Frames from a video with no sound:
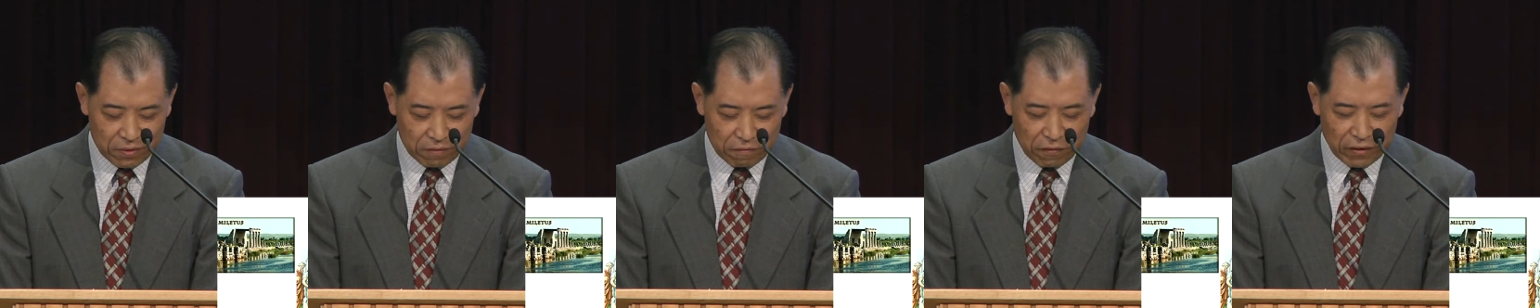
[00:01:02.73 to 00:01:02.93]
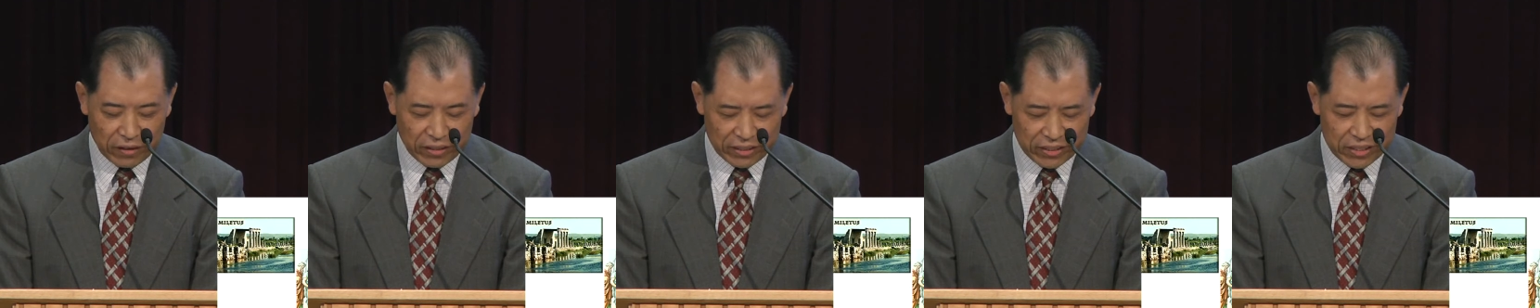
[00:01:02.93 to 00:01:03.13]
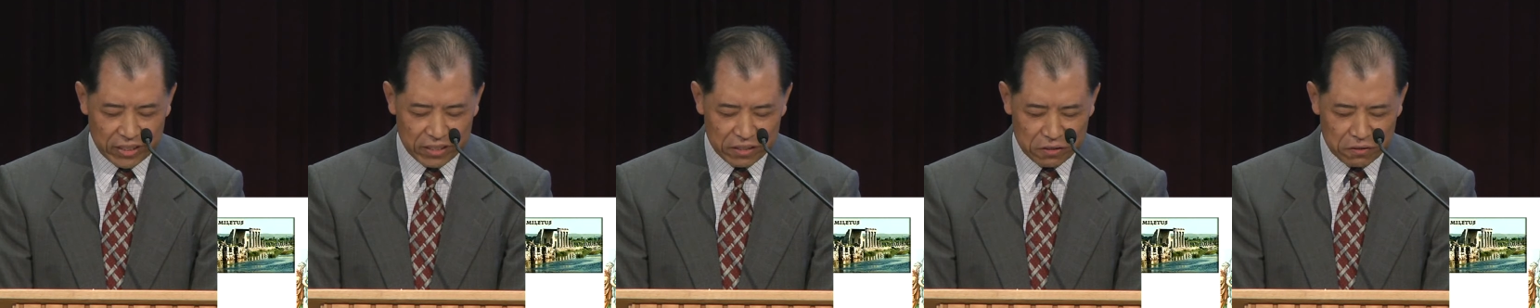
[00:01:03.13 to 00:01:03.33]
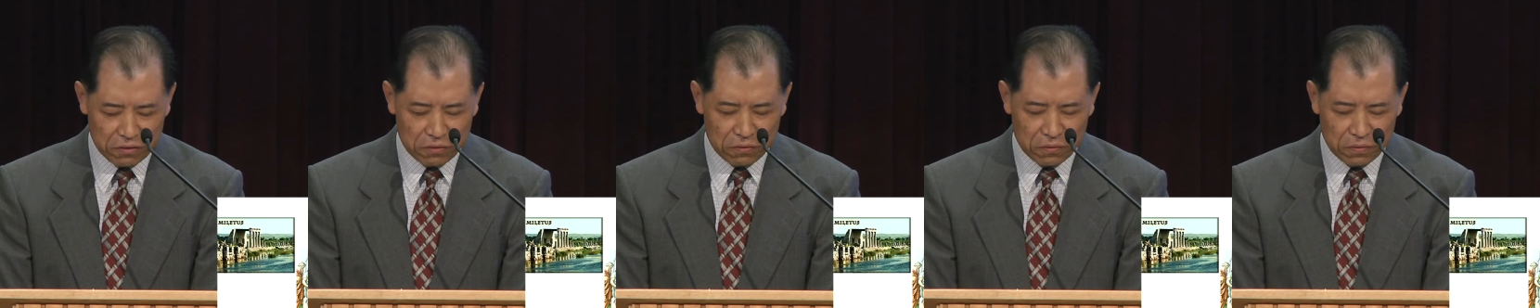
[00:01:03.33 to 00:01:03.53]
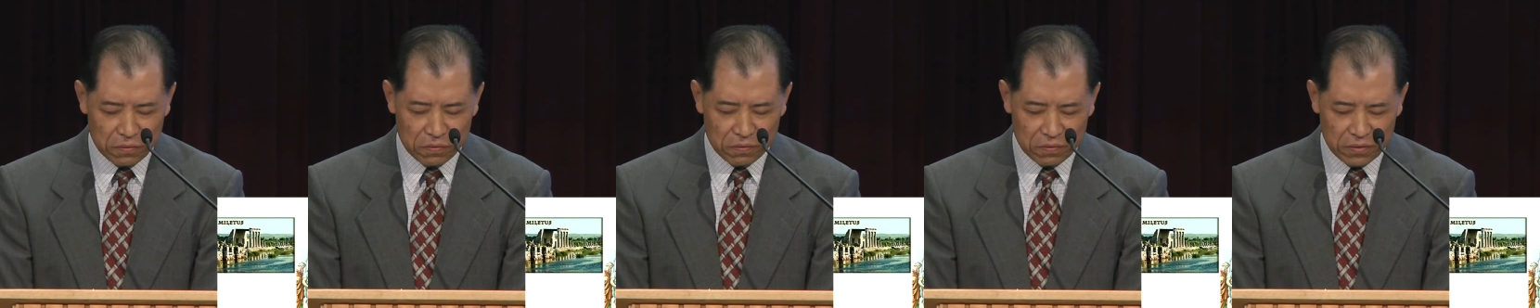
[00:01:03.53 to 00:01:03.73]
奉耶
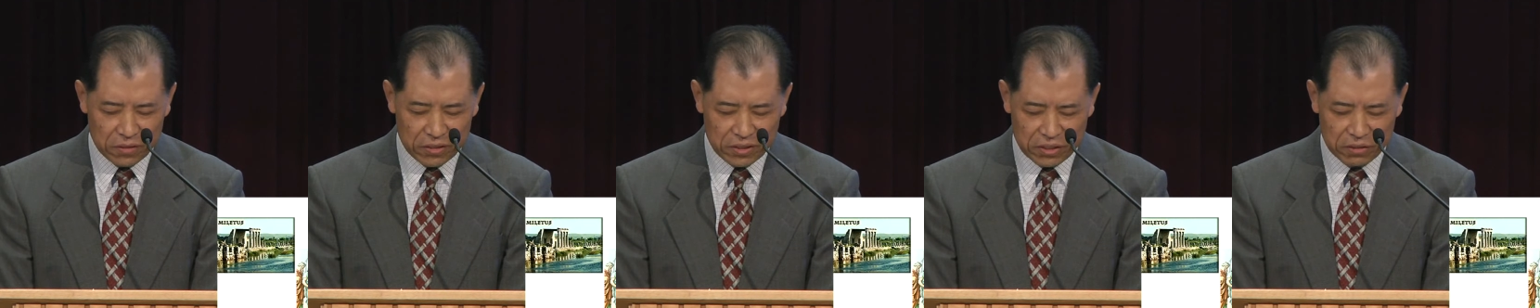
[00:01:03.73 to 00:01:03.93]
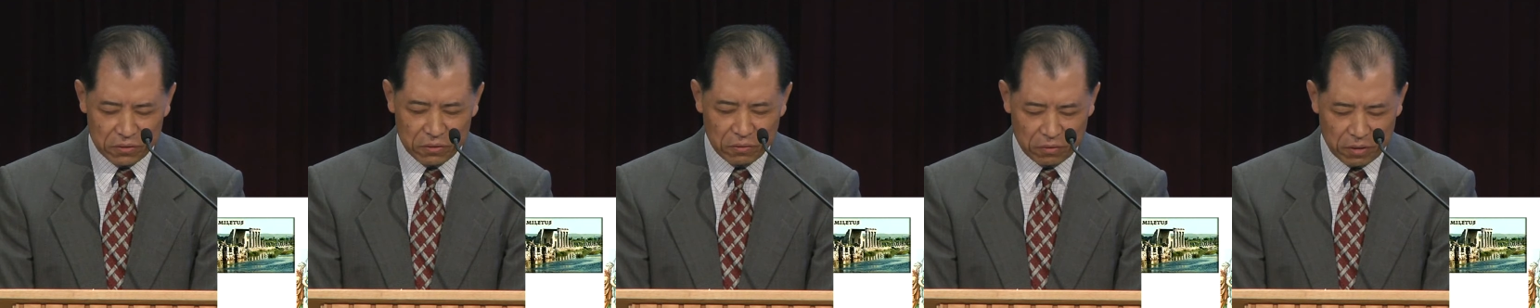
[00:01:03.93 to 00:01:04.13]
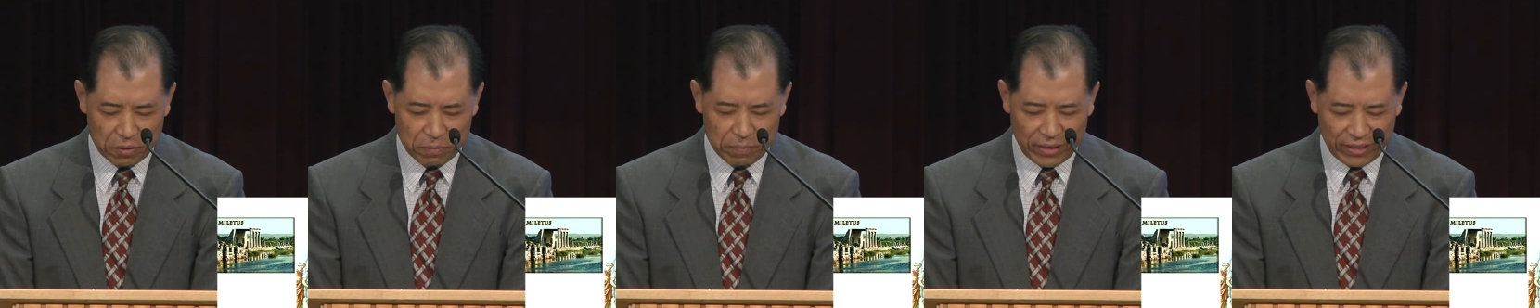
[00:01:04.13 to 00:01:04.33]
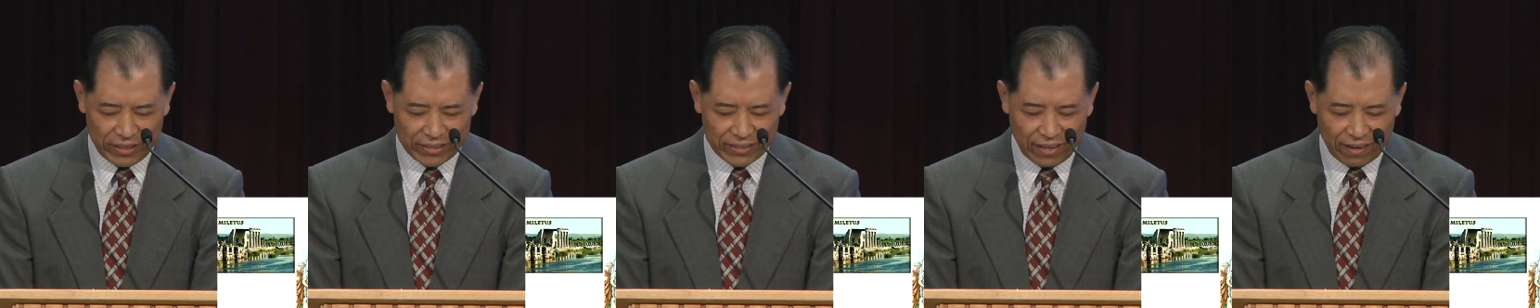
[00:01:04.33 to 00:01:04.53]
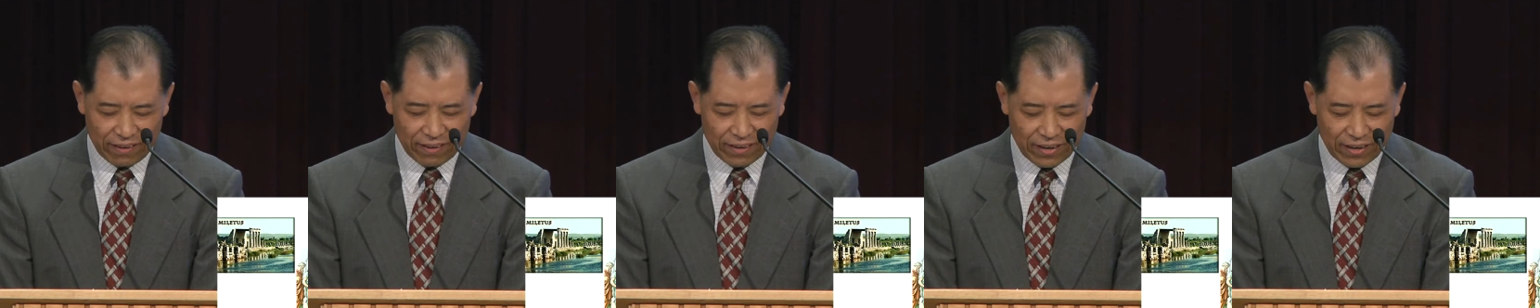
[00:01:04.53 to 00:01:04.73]
稣基督的名
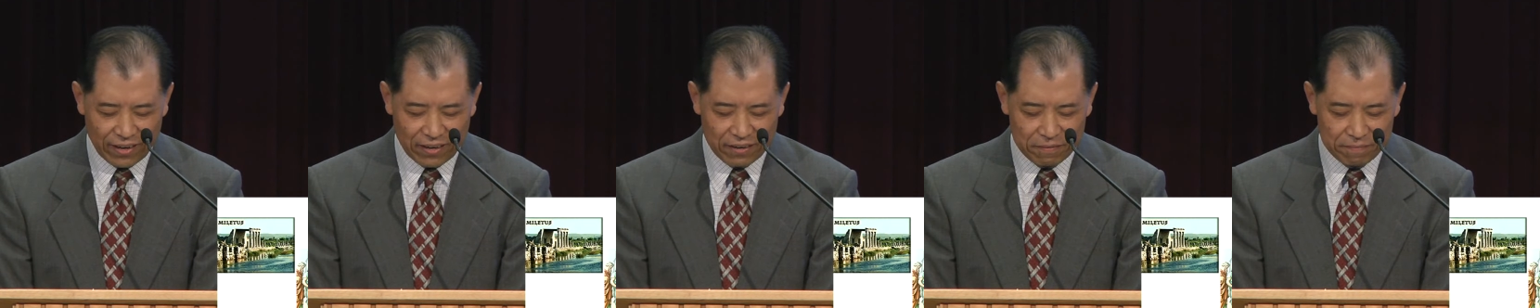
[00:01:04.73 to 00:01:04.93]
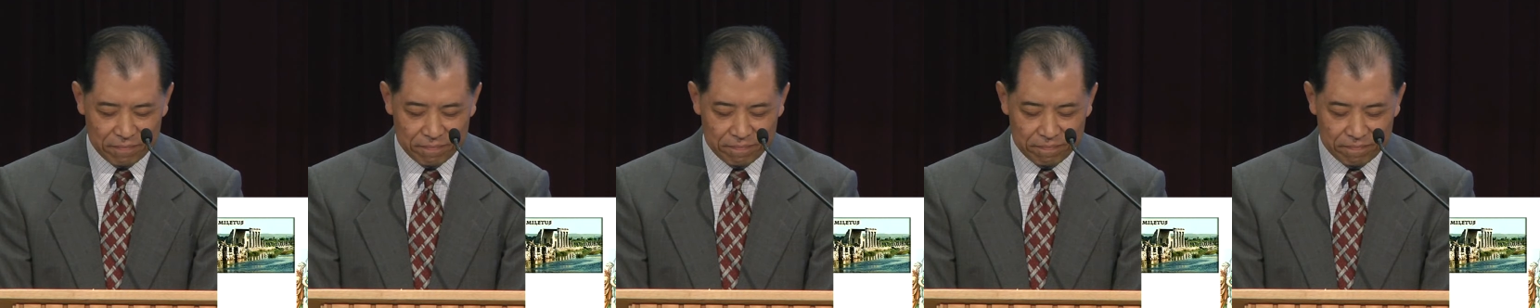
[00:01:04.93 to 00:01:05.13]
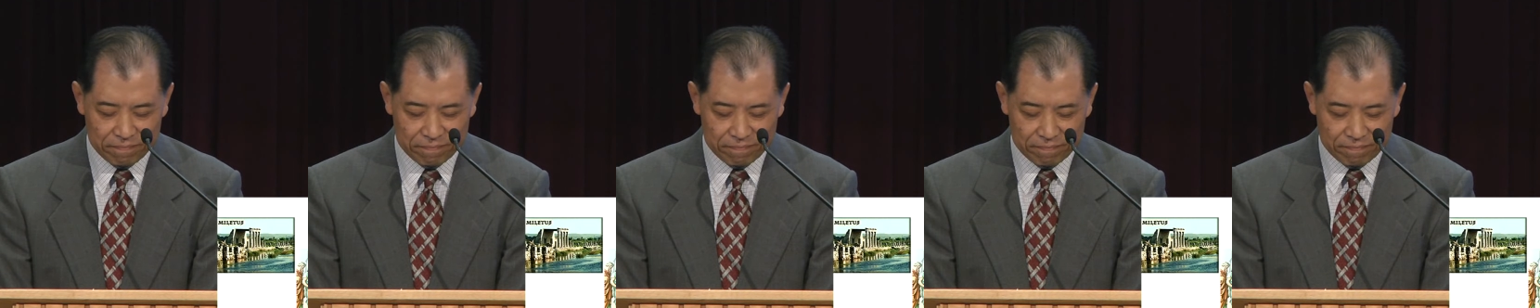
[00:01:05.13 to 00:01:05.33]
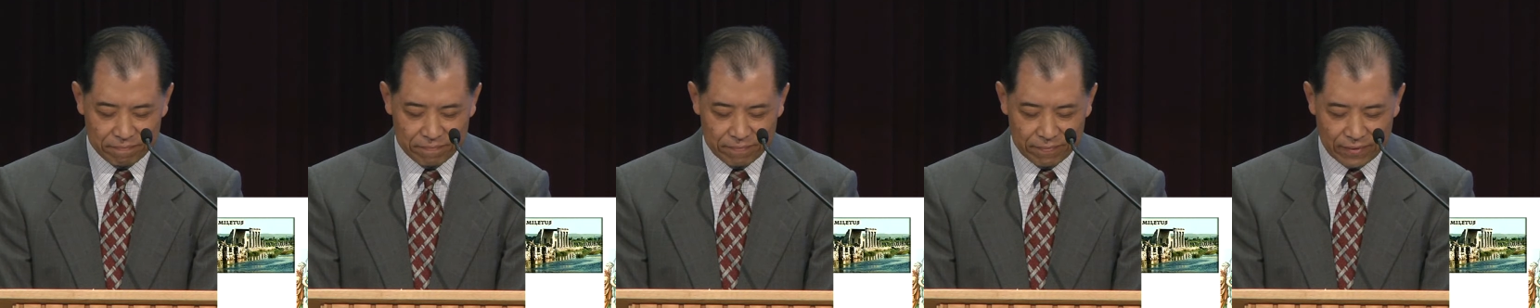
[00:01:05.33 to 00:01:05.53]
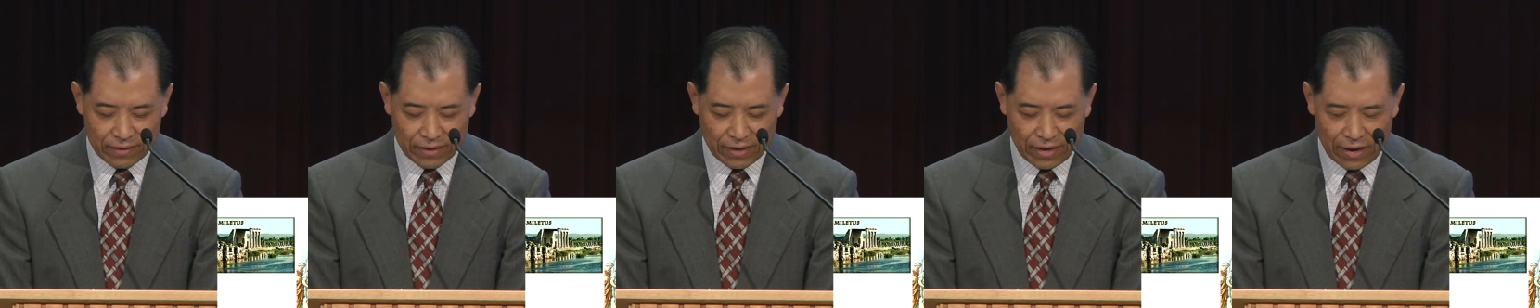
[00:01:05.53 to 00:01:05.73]
祷告，
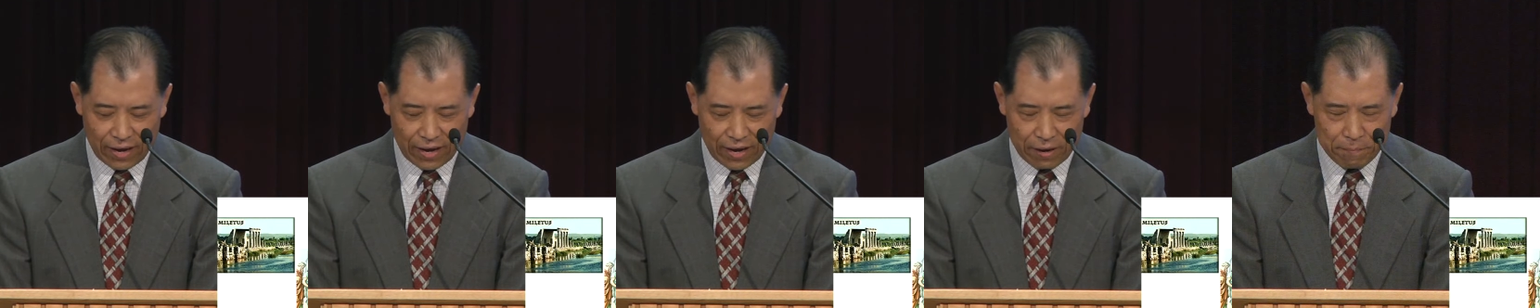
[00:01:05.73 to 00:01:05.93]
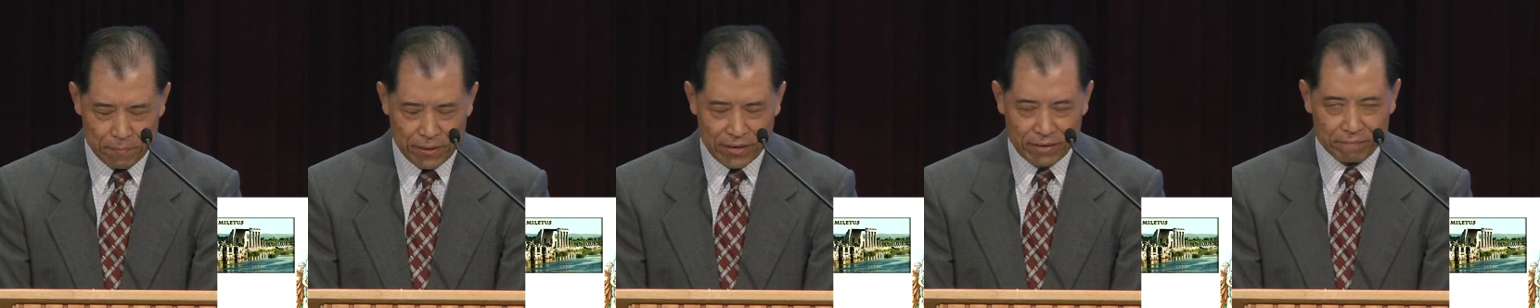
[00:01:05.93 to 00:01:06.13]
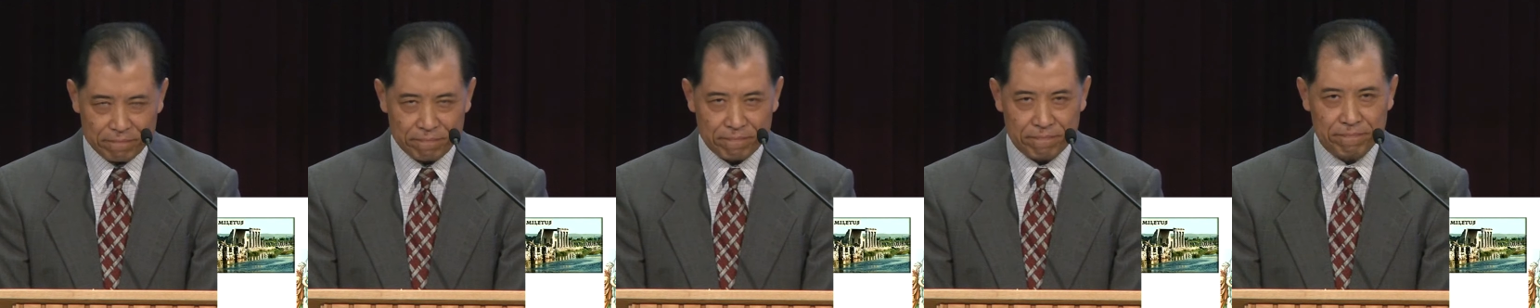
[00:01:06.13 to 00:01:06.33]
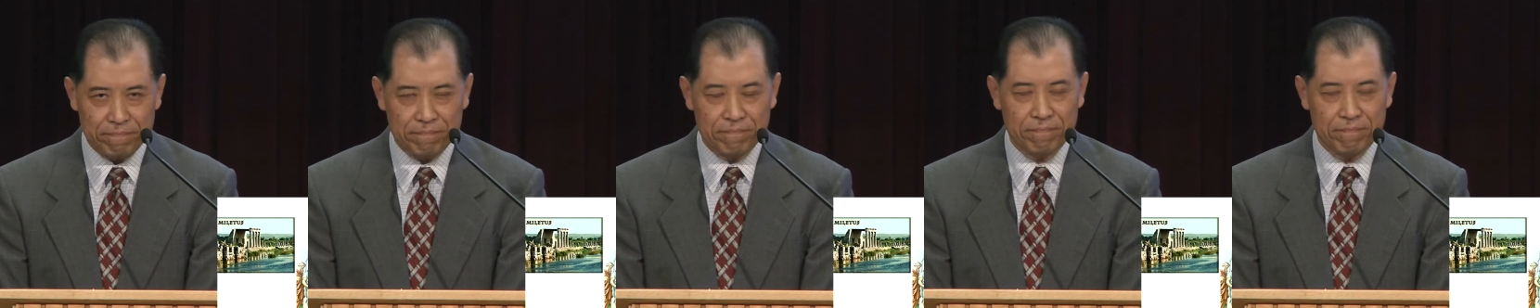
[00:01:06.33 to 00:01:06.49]
阿门。